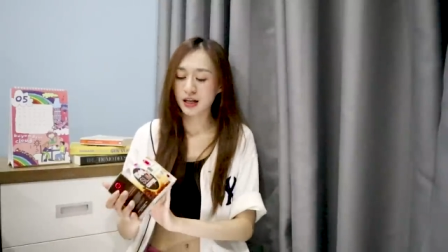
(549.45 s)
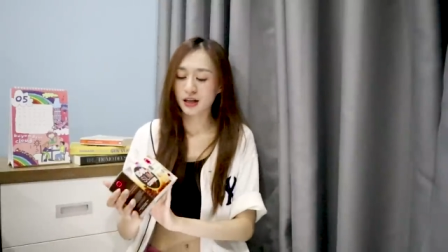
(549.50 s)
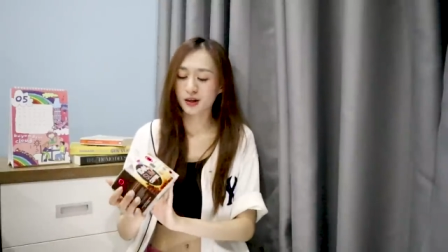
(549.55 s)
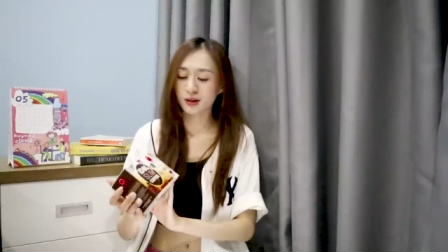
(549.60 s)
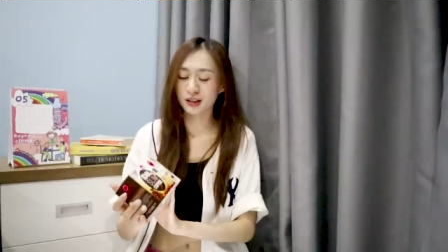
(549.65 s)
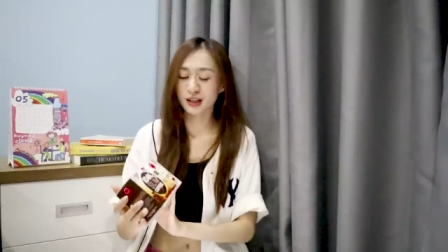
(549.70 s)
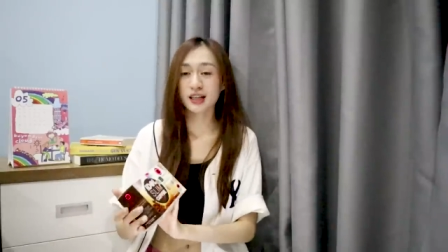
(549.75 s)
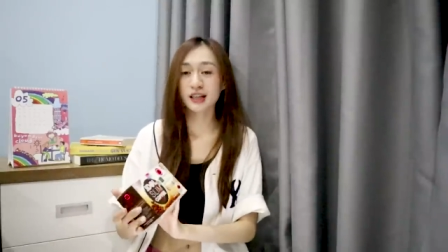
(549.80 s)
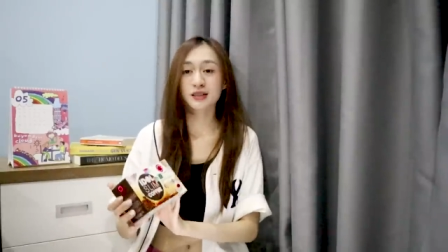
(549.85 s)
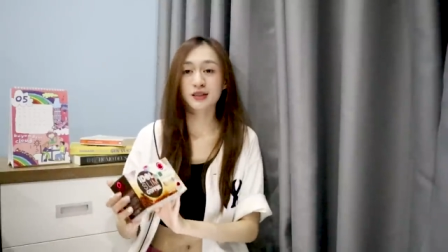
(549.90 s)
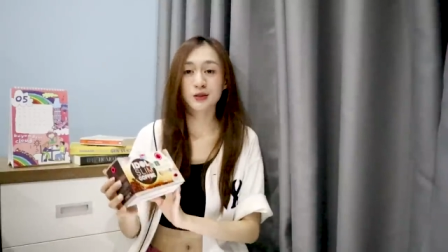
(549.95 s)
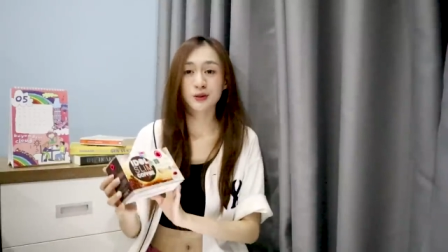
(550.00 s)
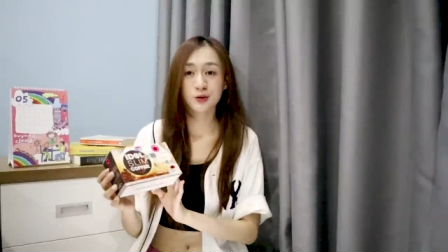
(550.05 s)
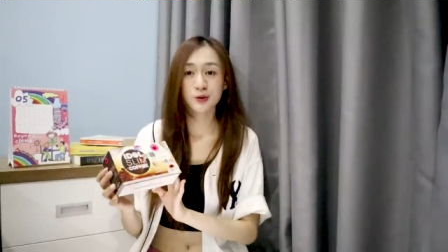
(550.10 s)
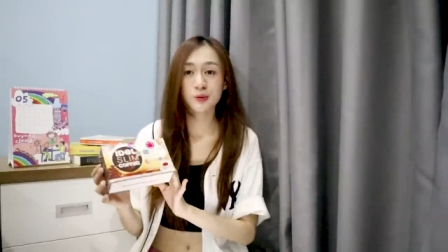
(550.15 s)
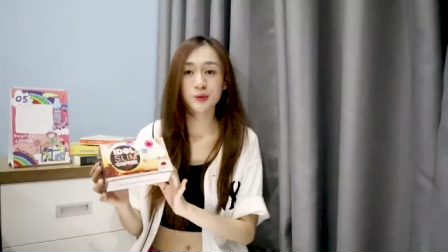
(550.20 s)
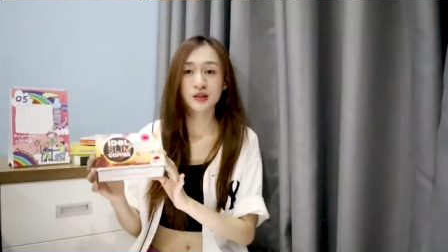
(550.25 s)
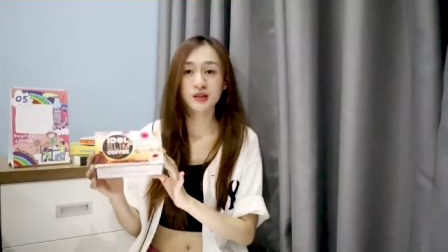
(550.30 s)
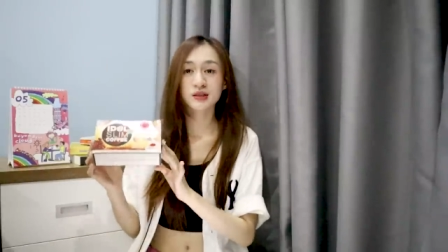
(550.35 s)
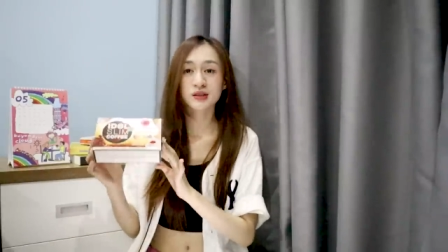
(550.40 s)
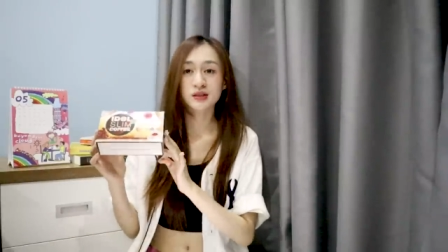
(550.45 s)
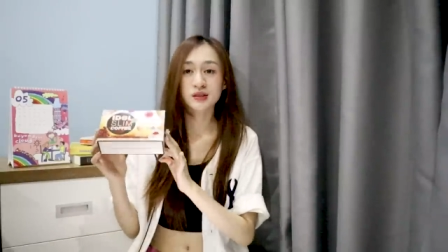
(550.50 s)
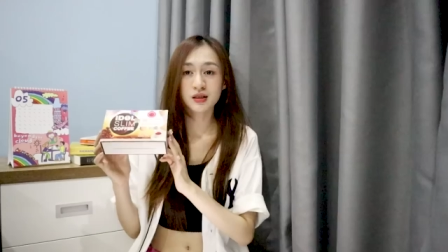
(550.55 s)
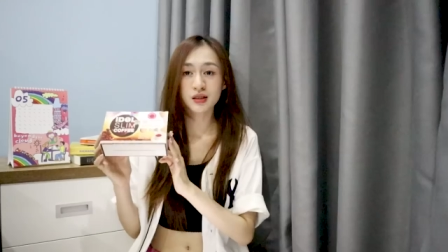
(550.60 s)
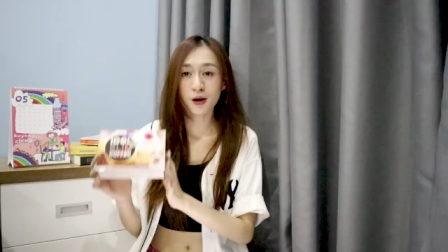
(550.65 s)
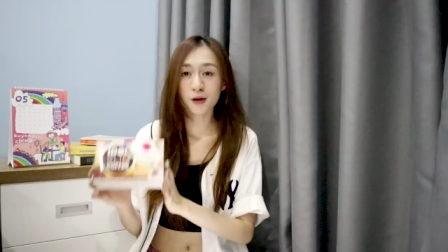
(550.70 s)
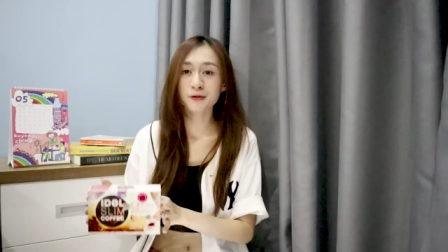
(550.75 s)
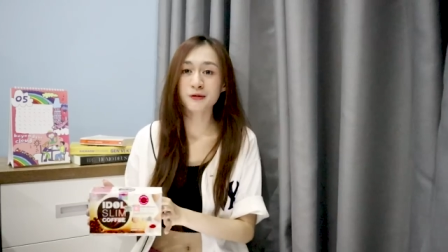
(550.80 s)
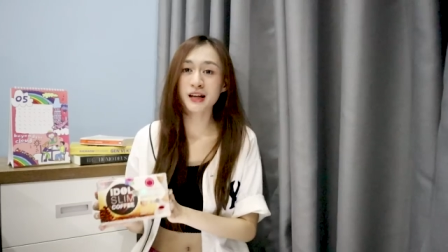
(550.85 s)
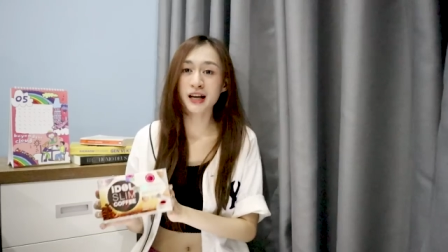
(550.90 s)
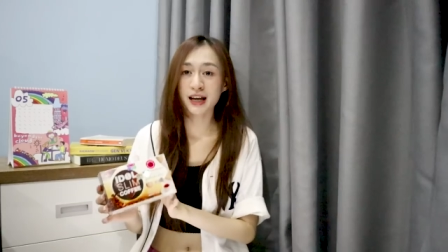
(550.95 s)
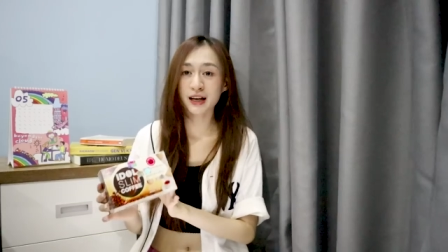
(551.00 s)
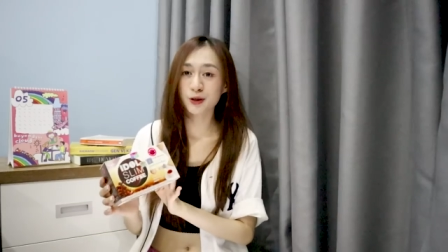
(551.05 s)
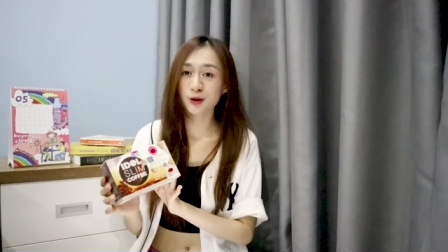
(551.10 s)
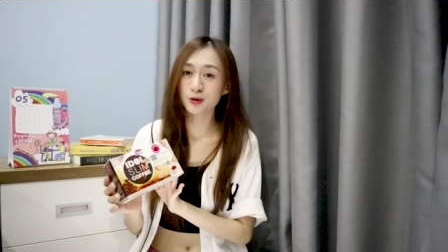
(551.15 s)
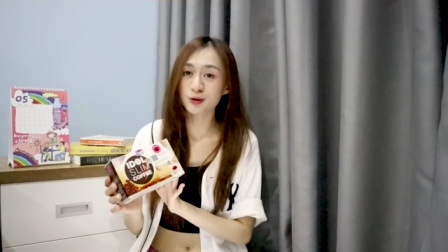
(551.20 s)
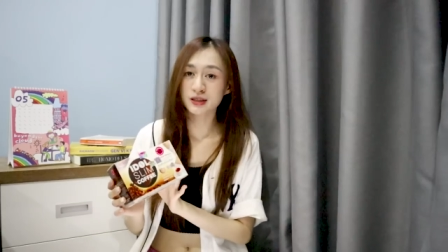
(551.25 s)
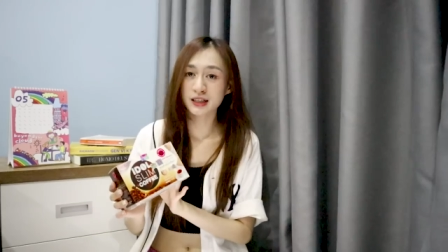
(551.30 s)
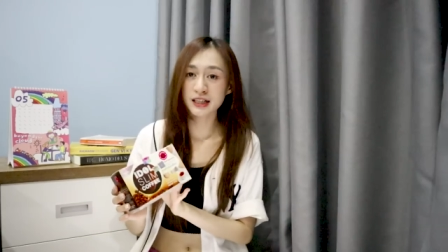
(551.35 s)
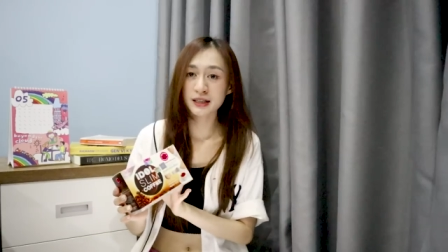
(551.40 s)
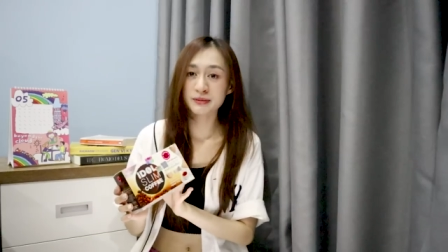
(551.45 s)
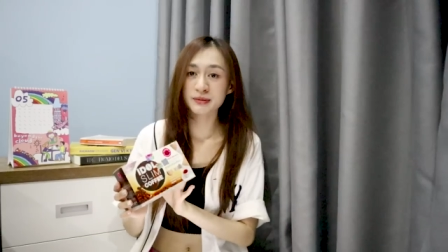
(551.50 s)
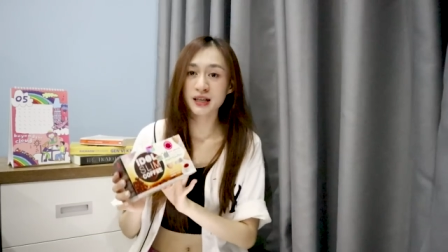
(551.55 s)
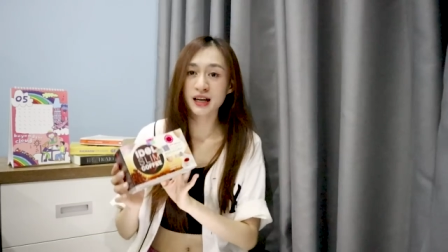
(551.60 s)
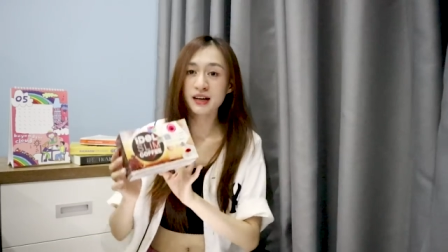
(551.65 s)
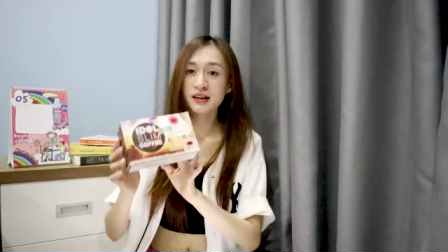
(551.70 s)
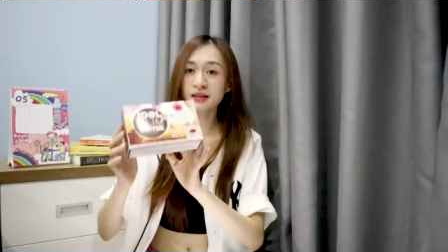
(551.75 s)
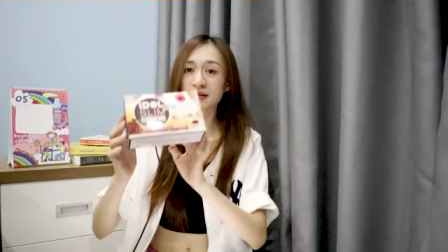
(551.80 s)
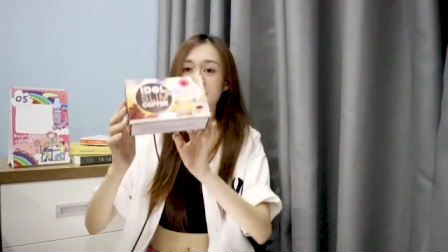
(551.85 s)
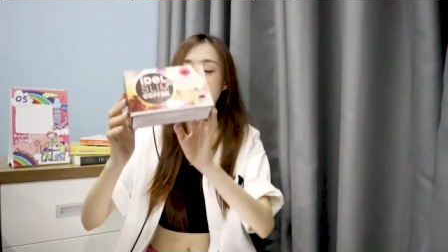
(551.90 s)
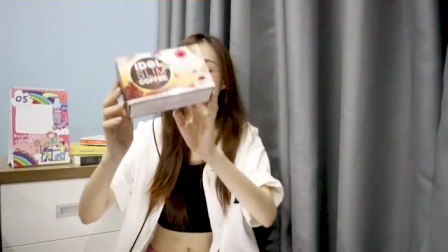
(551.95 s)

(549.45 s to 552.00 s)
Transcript: có thể sử dụng thử coffee idol slim nhá